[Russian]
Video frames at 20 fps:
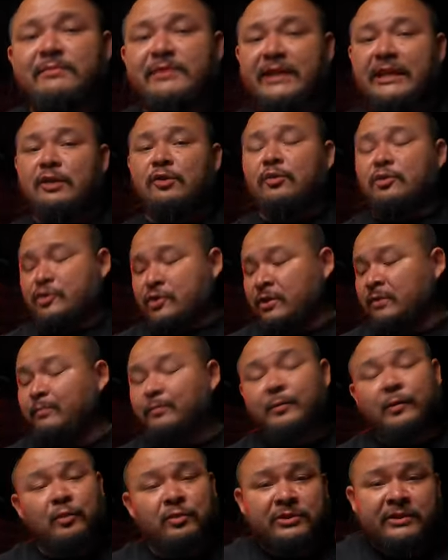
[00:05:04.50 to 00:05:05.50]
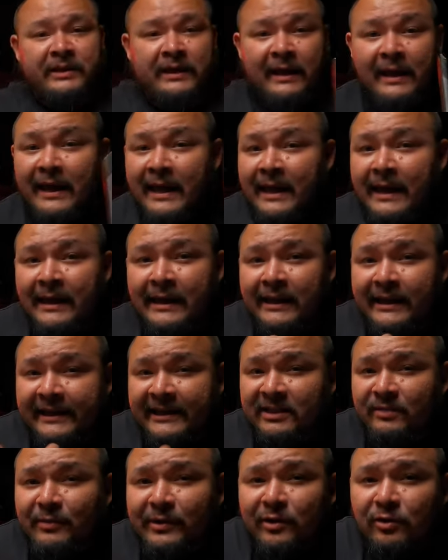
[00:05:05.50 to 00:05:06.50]
деле очень просто.
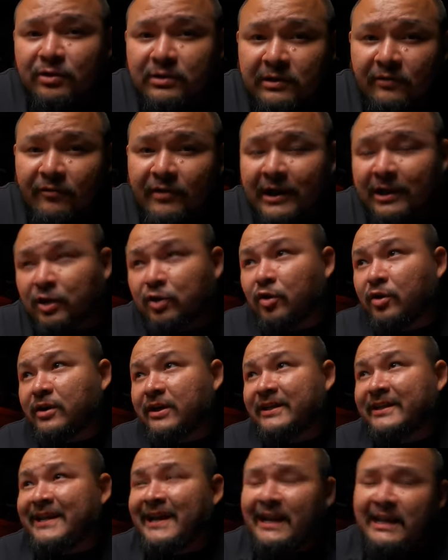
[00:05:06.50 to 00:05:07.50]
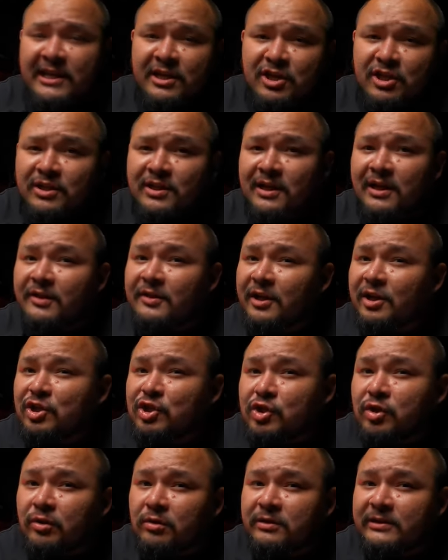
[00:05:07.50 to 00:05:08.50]
Из минусов, которые я лично
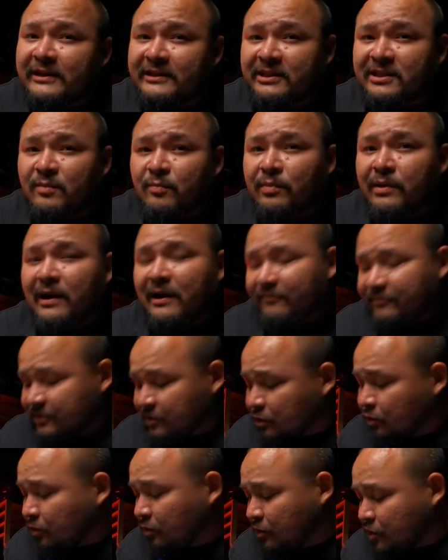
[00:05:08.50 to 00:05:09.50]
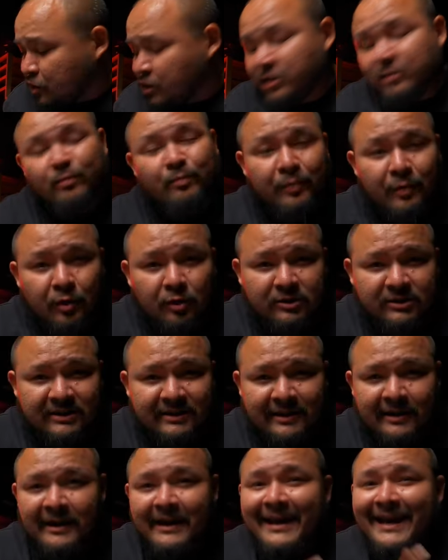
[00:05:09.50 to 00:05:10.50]
нашел для себя, все очень
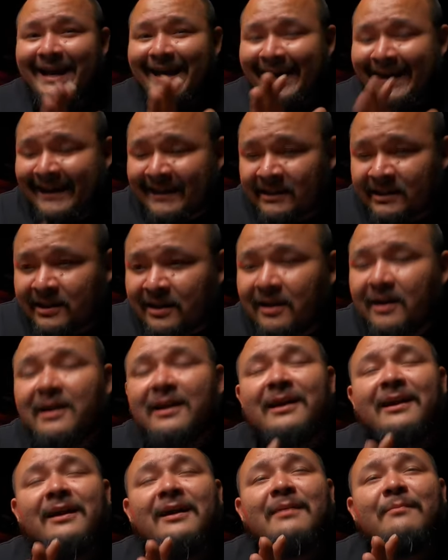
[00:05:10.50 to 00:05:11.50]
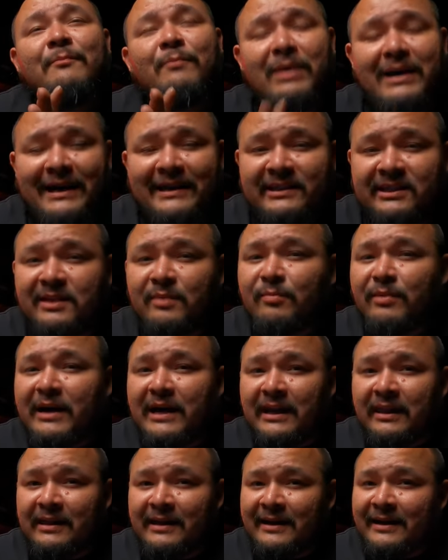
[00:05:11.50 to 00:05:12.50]
просто. Это
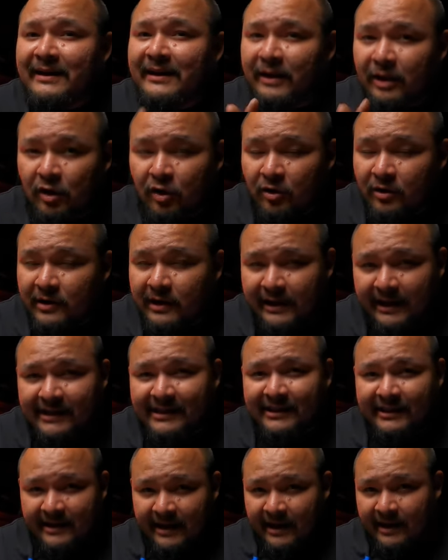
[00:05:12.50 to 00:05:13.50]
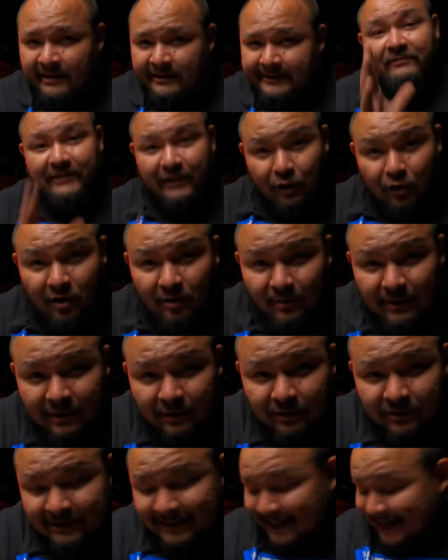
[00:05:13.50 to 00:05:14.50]
максимально легкая тяга. Второй
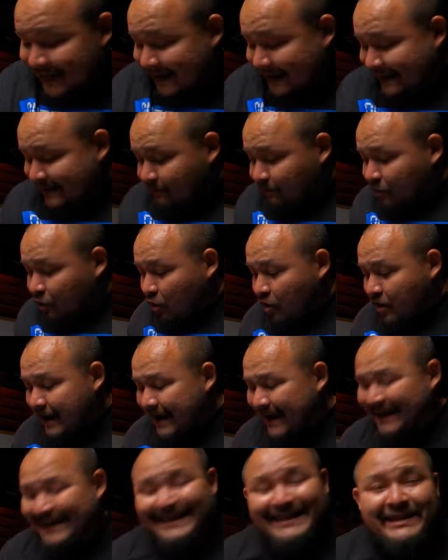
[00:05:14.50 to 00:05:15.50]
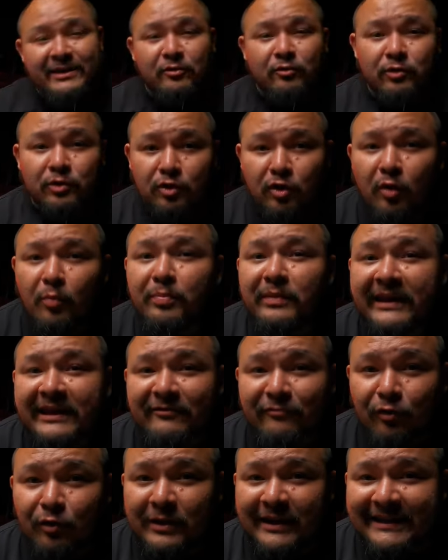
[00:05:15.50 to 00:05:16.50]
минус. Немного неудобно
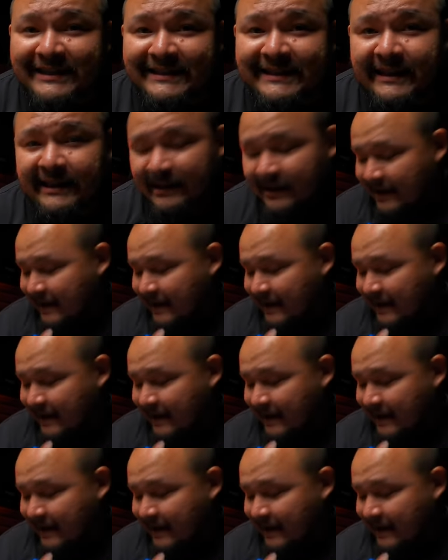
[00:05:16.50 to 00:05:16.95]
его носить.